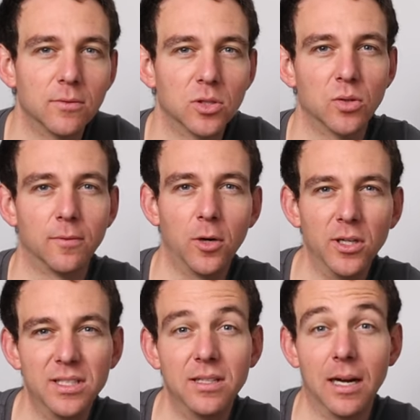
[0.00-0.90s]
wird
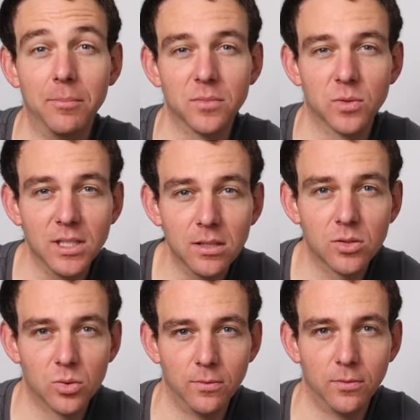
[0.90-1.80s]
sofort die
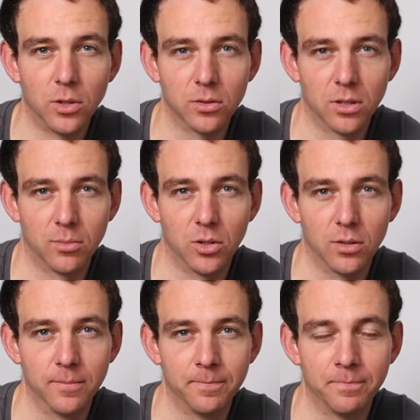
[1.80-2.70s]
Wasserzufuhr unterbrochen.